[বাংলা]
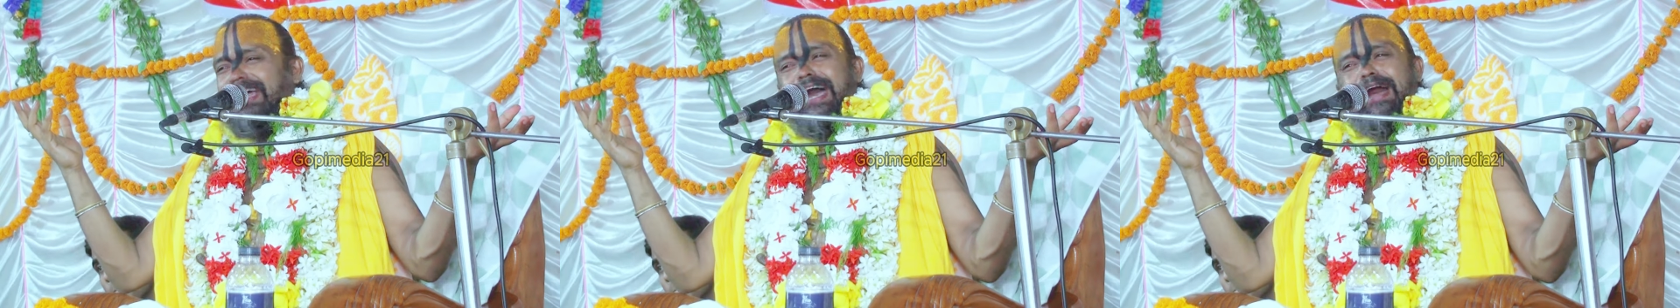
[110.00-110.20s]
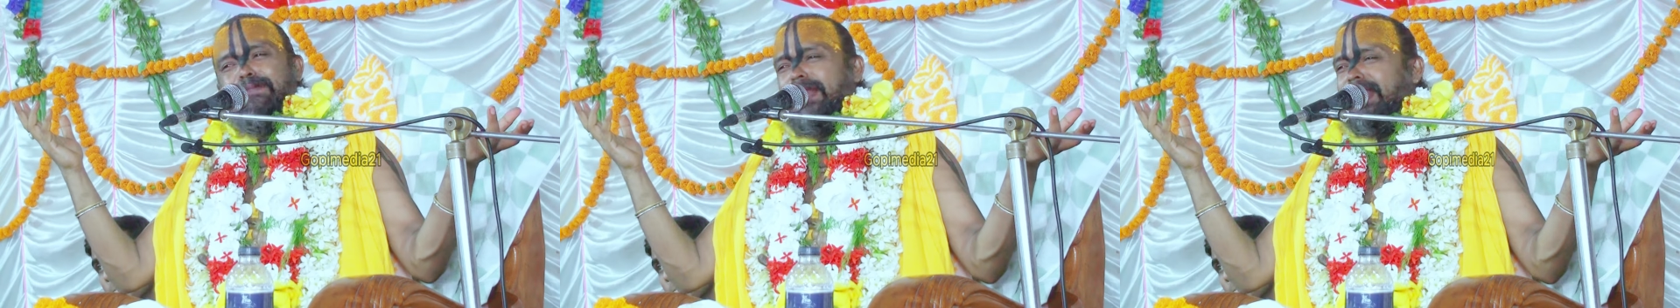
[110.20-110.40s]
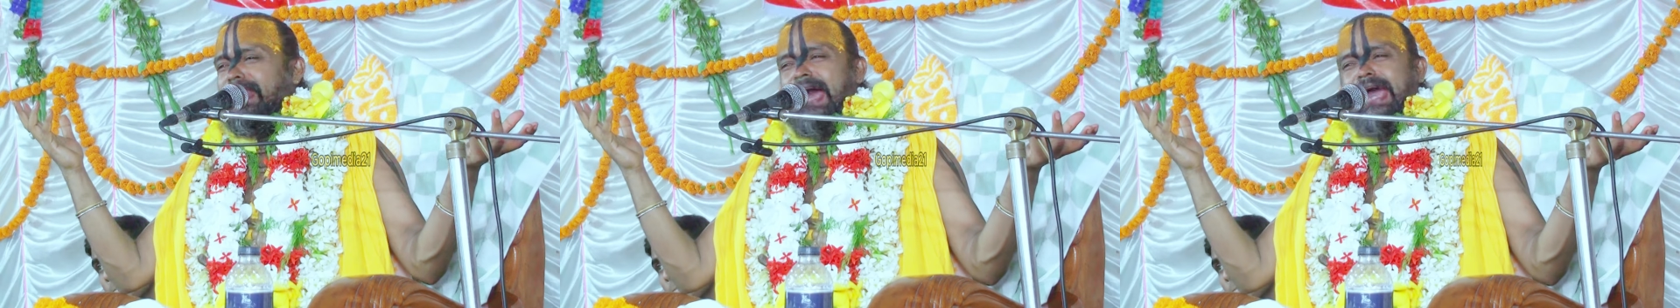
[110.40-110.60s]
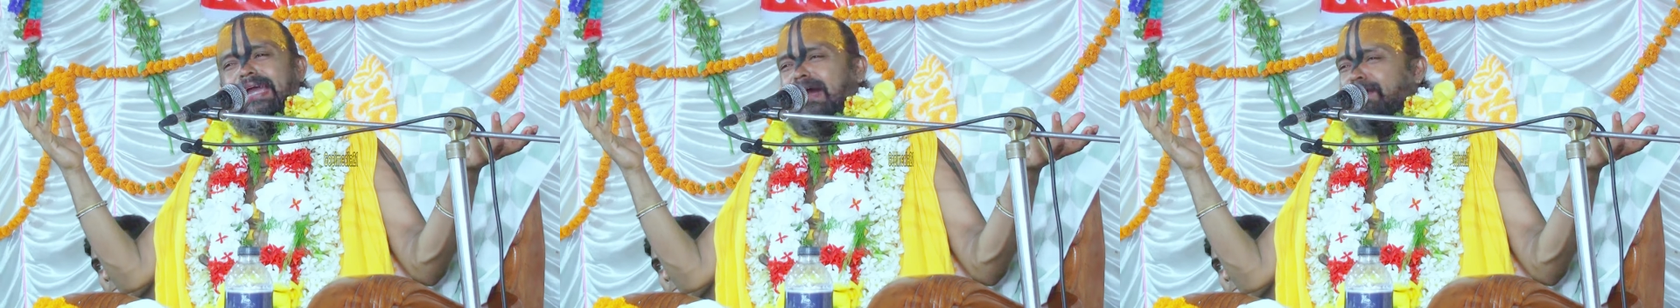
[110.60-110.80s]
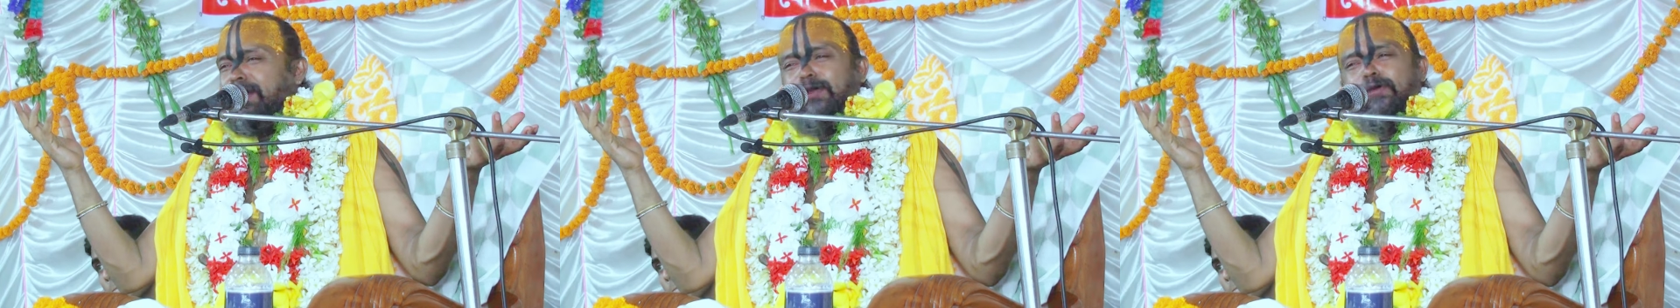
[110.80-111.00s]
আমার না
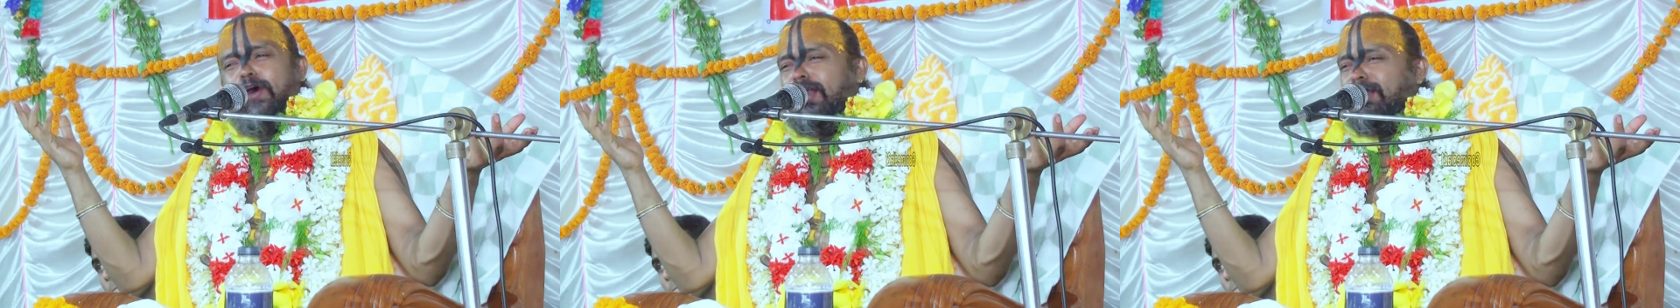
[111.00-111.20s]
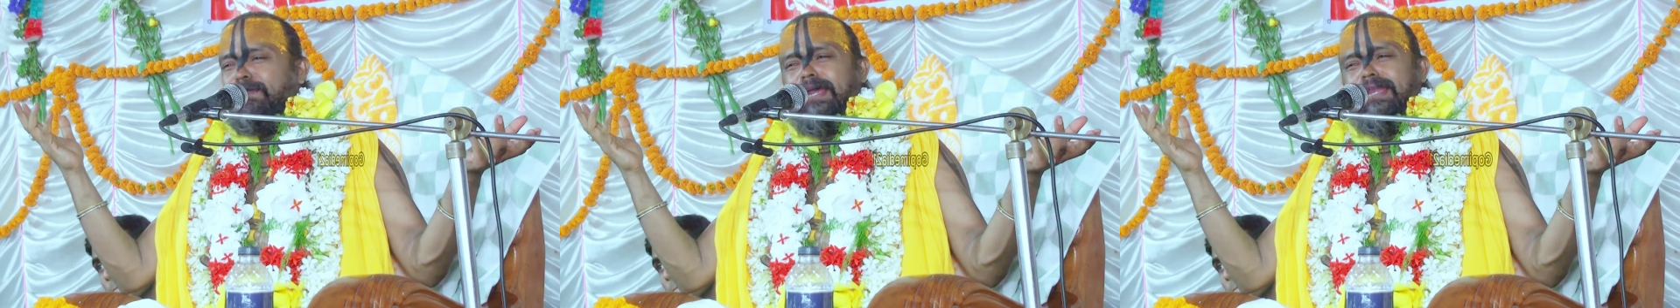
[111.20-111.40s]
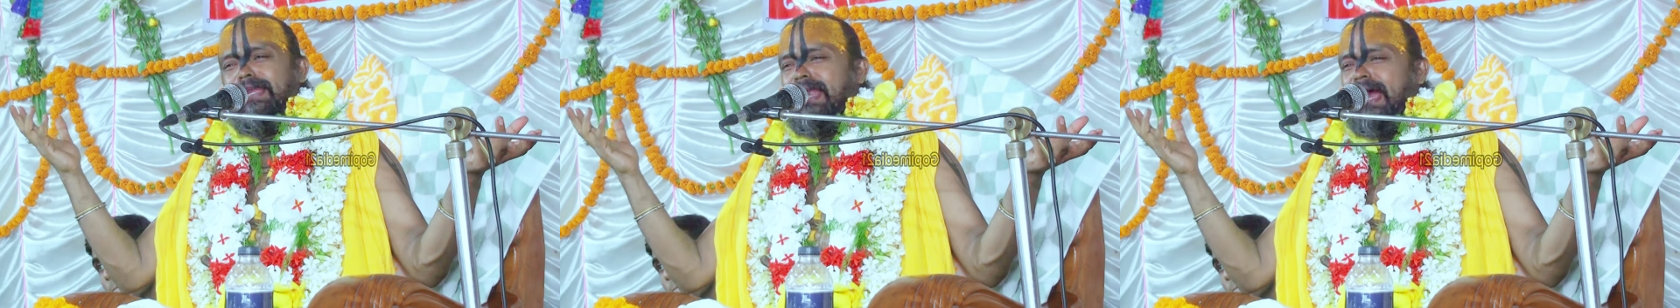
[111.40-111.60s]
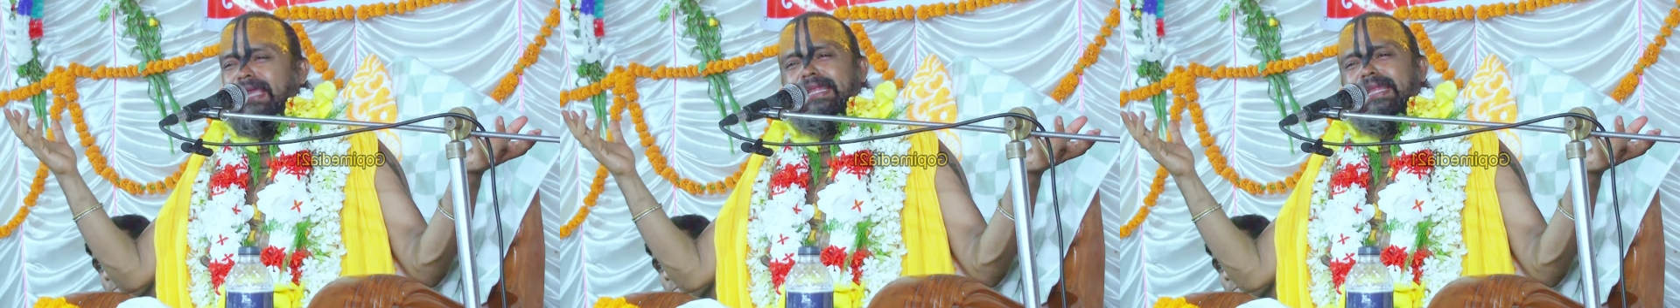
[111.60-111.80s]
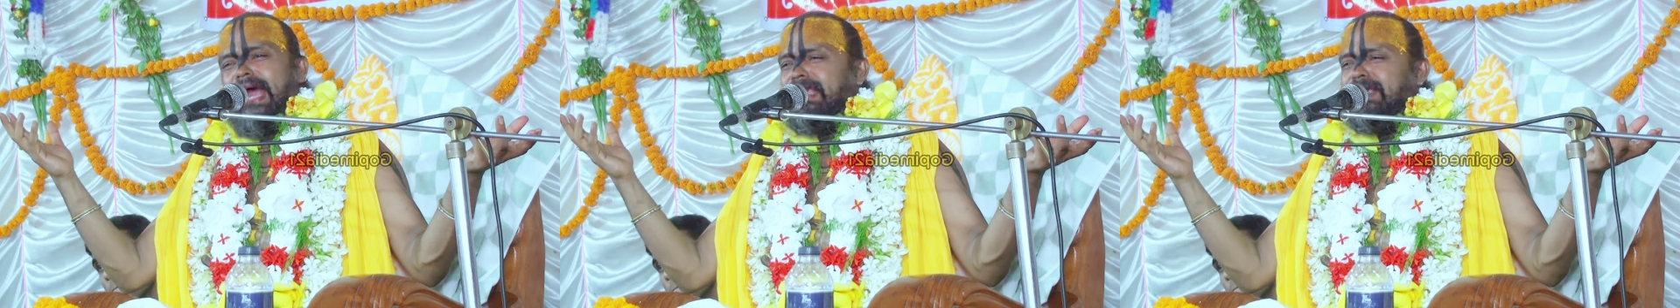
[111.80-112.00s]
আমার ঘর বাড়ি নাই
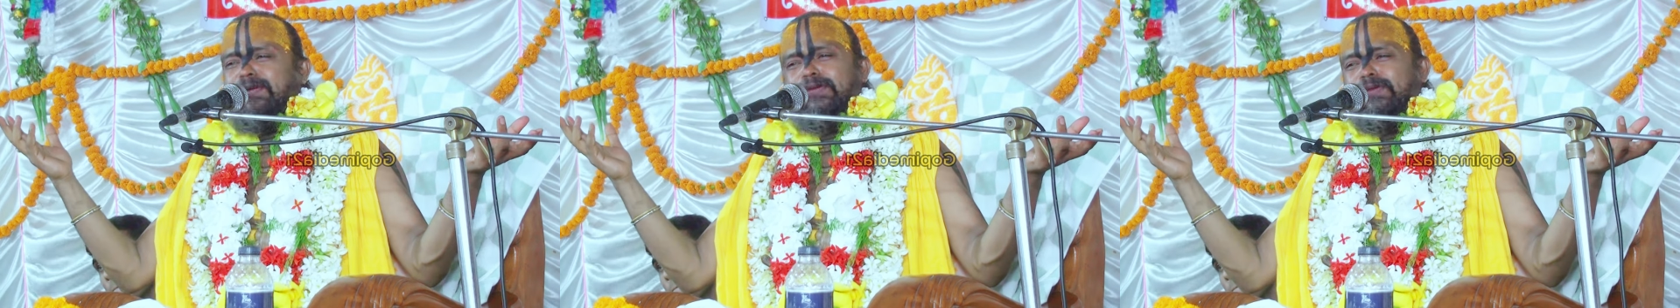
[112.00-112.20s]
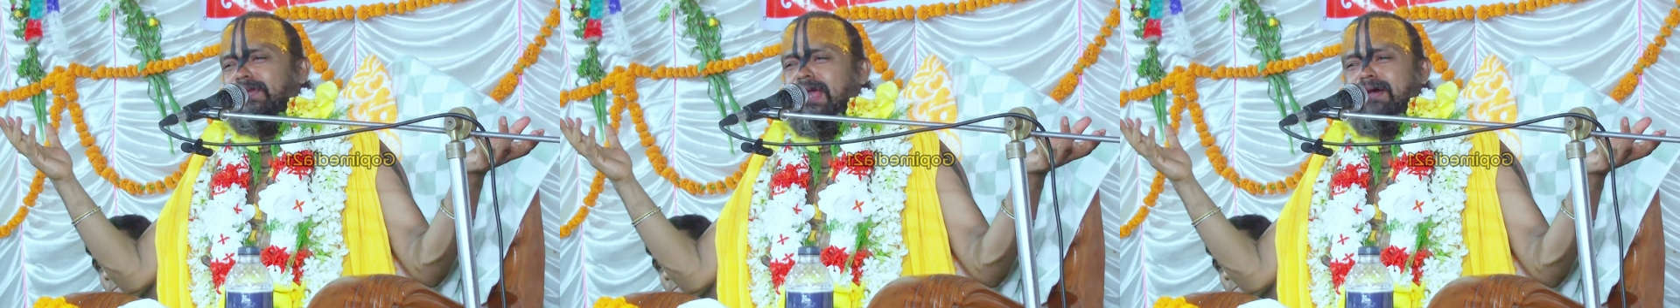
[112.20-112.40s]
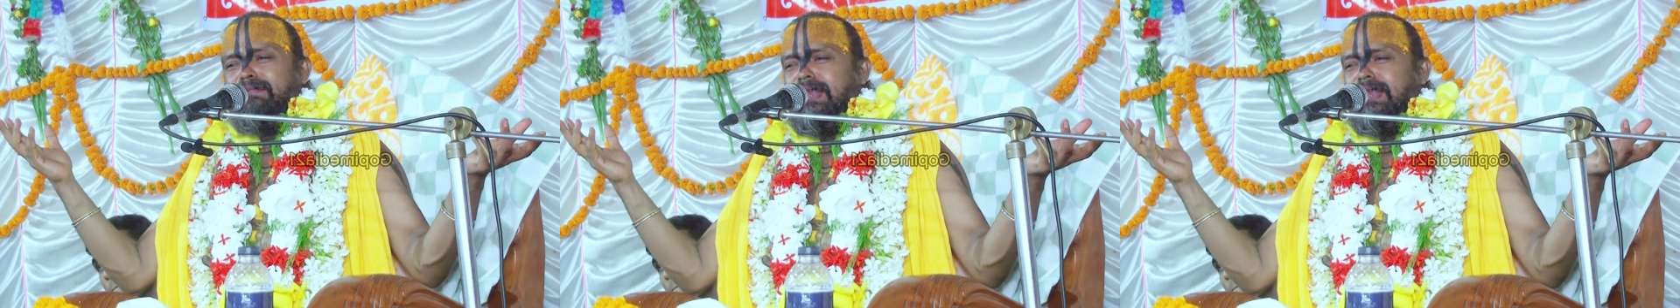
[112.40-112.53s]
নাই কোনো নাম